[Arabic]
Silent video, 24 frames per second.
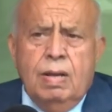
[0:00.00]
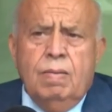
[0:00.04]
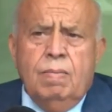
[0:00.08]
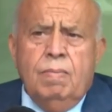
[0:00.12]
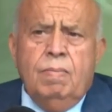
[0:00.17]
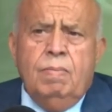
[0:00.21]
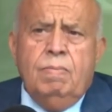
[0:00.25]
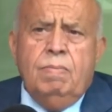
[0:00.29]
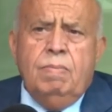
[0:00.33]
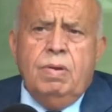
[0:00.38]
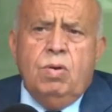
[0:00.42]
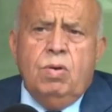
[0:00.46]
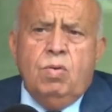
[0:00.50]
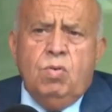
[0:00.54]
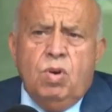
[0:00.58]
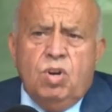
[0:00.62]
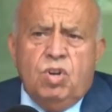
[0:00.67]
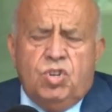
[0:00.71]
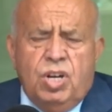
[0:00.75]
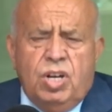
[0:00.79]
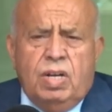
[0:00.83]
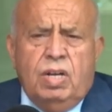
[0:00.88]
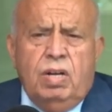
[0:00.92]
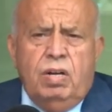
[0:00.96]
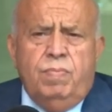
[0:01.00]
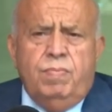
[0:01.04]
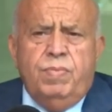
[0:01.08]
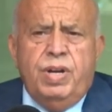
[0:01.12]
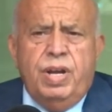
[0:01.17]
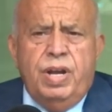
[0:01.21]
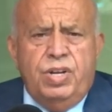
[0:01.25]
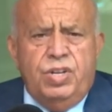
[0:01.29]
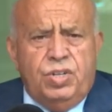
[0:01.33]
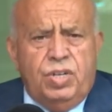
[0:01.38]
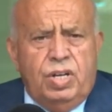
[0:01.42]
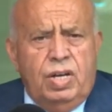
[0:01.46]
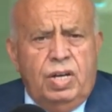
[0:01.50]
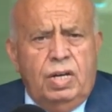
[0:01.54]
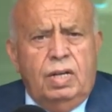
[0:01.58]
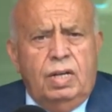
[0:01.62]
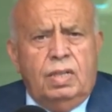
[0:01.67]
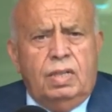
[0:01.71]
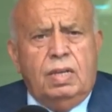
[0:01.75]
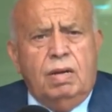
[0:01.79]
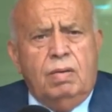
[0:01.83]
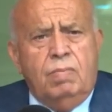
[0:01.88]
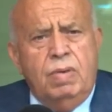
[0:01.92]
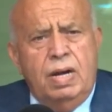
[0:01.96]
هو شكل من اشكال
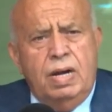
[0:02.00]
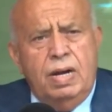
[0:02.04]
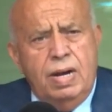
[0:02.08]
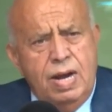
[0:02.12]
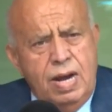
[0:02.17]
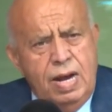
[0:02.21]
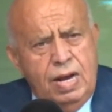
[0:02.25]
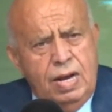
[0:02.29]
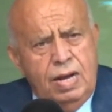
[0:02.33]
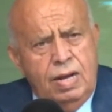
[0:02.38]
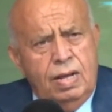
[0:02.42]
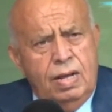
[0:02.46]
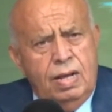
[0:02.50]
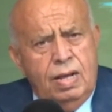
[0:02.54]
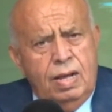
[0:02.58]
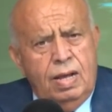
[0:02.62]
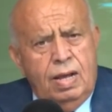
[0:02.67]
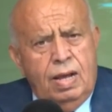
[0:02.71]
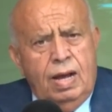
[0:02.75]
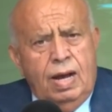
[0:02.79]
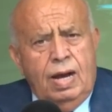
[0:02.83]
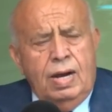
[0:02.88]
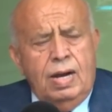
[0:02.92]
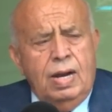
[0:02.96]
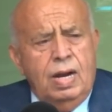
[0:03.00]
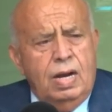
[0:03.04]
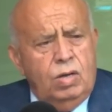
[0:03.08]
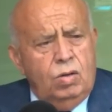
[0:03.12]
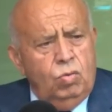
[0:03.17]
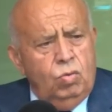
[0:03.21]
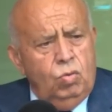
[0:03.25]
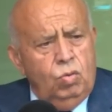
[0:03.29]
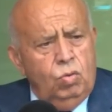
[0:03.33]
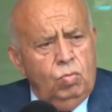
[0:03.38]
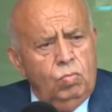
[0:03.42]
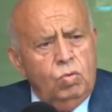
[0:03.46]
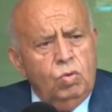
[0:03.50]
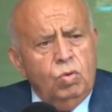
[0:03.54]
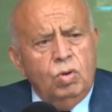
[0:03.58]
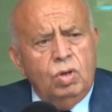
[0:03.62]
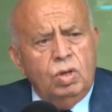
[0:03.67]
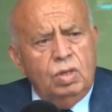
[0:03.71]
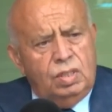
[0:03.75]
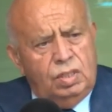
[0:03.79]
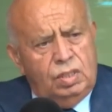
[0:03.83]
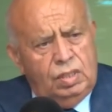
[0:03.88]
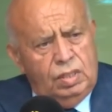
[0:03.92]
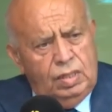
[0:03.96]
الطمأنة على انه الامور
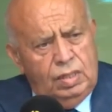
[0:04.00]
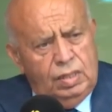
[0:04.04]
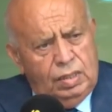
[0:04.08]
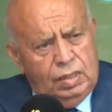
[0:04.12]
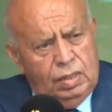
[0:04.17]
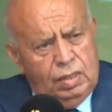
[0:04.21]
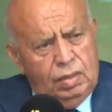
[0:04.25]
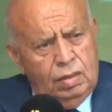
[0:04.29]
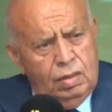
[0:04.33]
تسير